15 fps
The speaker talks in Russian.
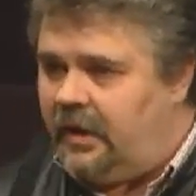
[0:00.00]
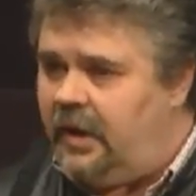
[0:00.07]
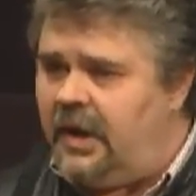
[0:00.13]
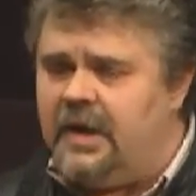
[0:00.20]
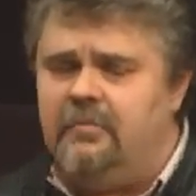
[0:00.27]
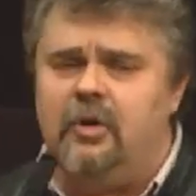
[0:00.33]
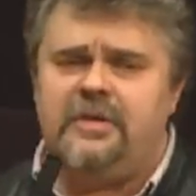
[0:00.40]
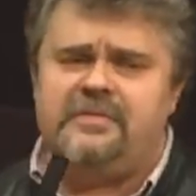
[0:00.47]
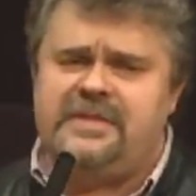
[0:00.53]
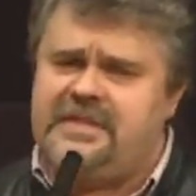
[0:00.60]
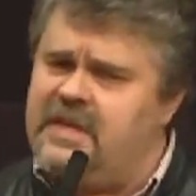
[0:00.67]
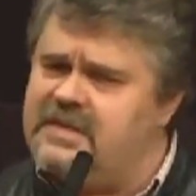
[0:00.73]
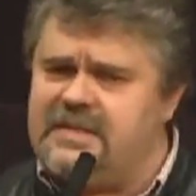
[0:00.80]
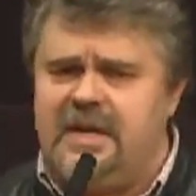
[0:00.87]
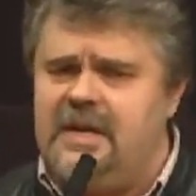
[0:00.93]
И вот
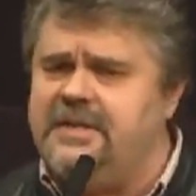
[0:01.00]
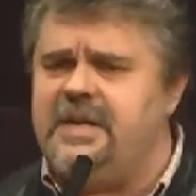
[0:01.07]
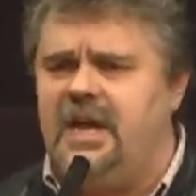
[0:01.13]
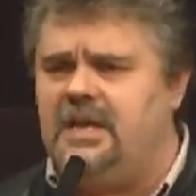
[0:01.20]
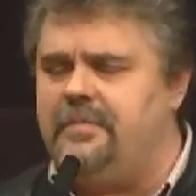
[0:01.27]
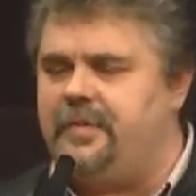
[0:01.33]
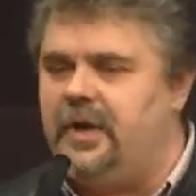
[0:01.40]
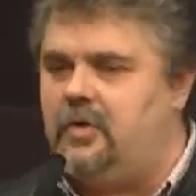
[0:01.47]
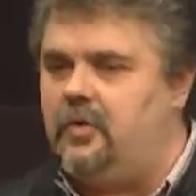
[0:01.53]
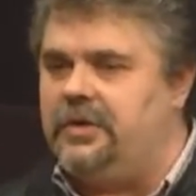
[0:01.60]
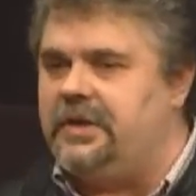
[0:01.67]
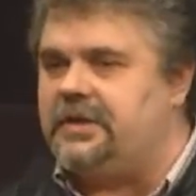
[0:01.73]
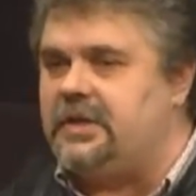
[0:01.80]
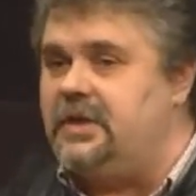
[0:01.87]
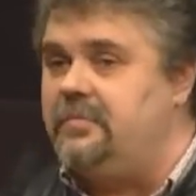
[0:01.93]
все израильтяне
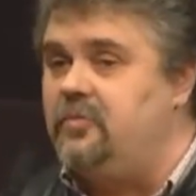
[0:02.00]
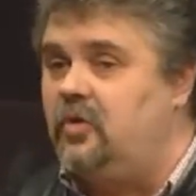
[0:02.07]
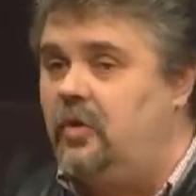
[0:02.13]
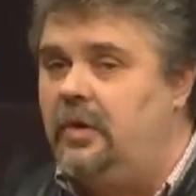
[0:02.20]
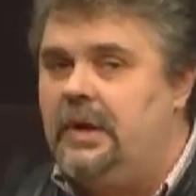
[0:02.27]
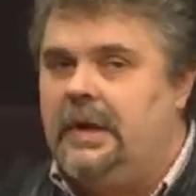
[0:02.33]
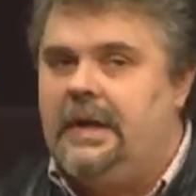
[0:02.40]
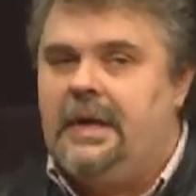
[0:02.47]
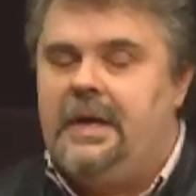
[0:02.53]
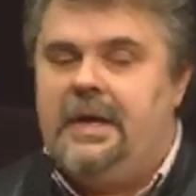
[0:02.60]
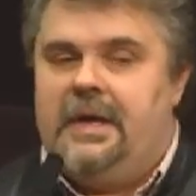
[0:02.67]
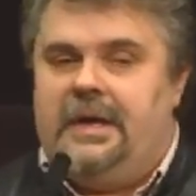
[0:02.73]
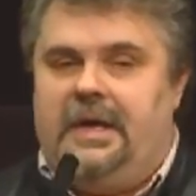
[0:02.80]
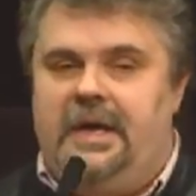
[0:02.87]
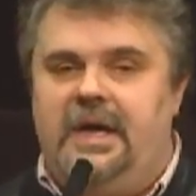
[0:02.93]
приходят к нему,
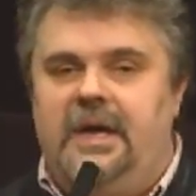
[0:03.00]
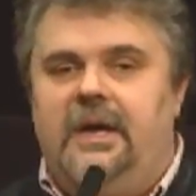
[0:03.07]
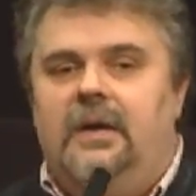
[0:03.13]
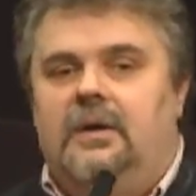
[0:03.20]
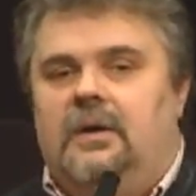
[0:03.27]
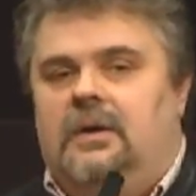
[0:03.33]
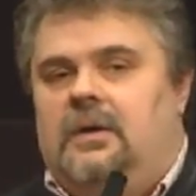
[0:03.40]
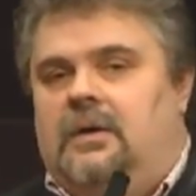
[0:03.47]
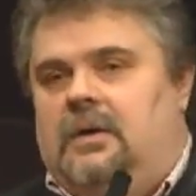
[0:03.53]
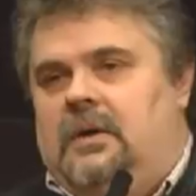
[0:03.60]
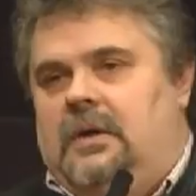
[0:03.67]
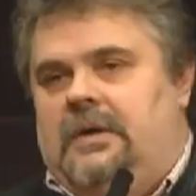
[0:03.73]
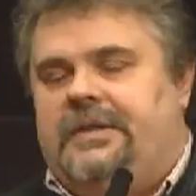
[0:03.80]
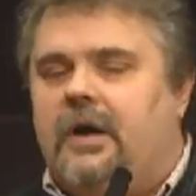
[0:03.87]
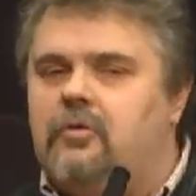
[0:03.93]
и
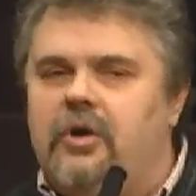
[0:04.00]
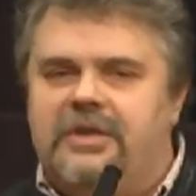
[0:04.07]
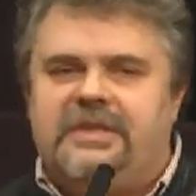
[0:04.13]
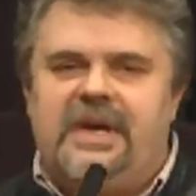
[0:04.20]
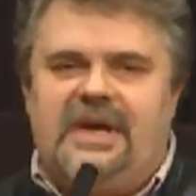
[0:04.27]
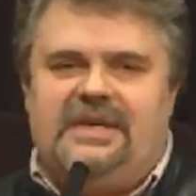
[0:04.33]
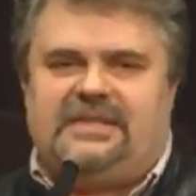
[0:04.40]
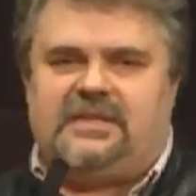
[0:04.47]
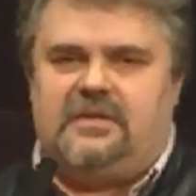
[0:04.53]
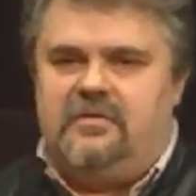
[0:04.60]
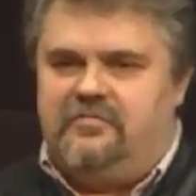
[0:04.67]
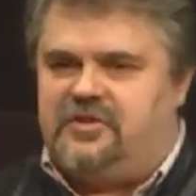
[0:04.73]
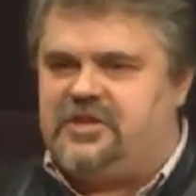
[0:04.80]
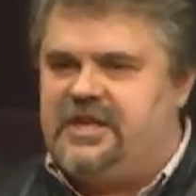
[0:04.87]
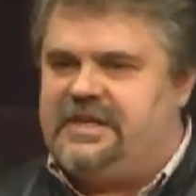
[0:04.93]
такой тест
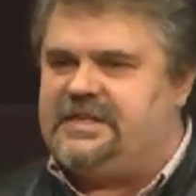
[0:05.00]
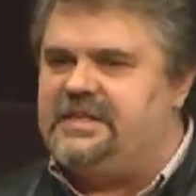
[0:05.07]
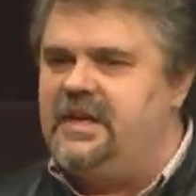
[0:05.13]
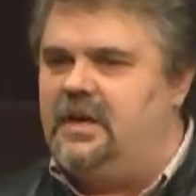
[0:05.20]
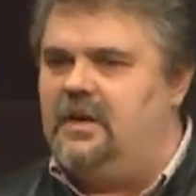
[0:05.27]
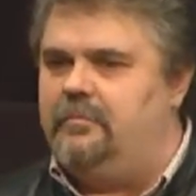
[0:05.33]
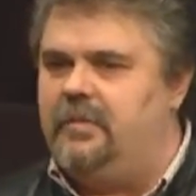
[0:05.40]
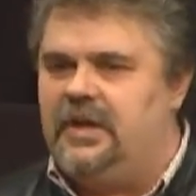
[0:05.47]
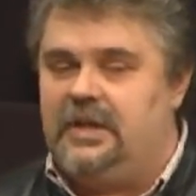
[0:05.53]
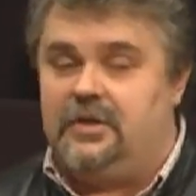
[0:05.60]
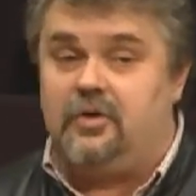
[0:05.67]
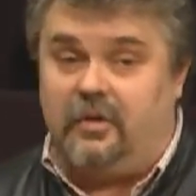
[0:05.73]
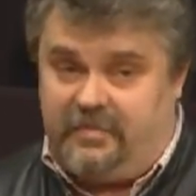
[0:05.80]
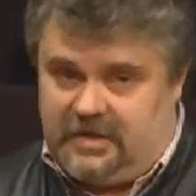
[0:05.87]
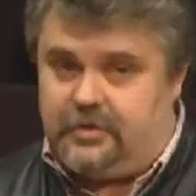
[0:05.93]
в жизни
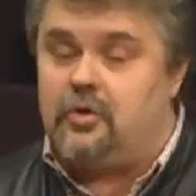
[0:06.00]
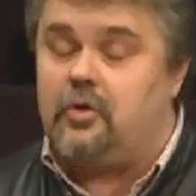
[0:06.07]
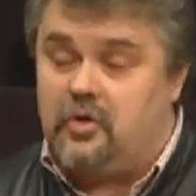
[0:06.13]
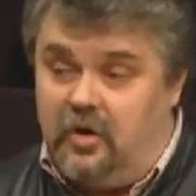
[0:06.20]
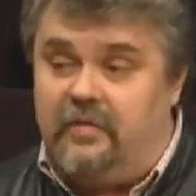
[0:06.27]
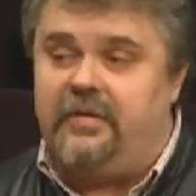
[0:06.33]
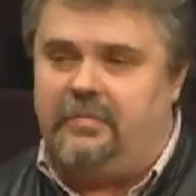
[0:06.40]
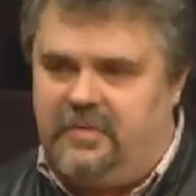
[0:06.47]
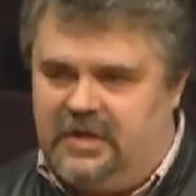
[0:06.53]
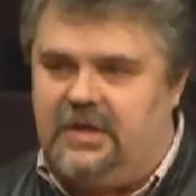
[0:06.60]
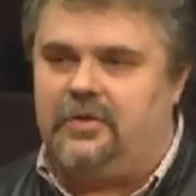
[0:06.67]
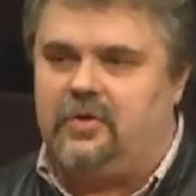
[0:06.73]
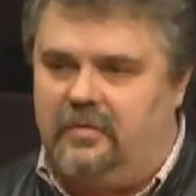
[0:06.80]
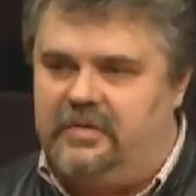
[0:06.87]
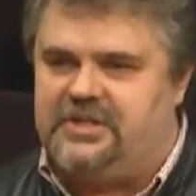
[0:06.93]
молодого, другого
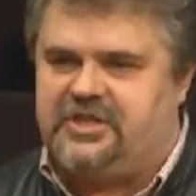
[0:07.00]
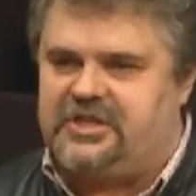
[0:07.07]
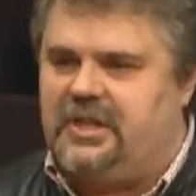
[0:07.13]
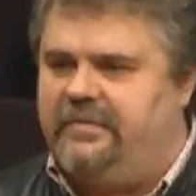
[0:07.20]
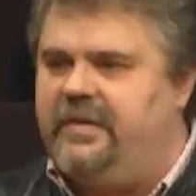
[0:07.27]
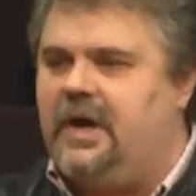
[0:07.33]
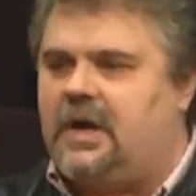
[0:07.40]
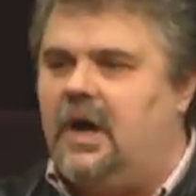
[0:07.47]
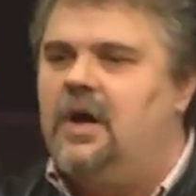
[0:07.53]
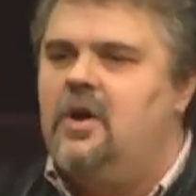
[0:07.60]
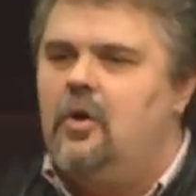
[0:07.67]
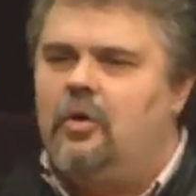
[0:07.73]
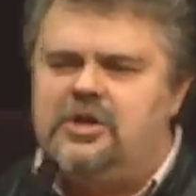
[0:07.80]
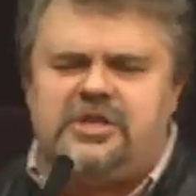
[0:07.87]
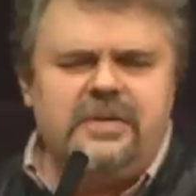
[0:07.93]
молодого человека,
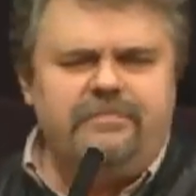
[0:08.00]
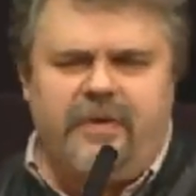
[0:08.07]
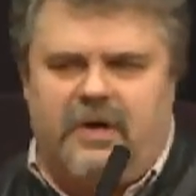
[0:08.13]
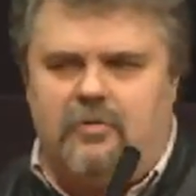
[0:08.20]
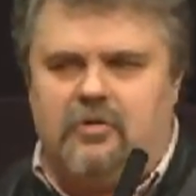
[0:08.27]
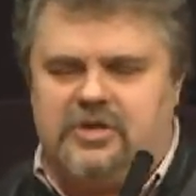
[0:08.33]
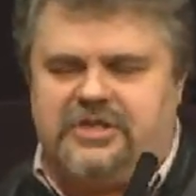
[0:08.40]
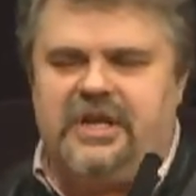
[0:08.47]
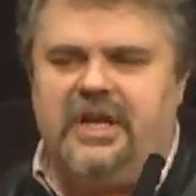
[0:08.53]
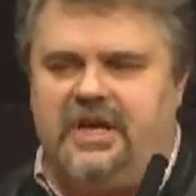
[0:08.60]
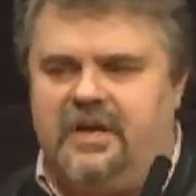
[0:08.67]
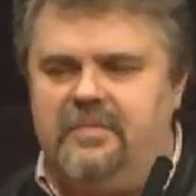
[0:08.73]
очень похожи их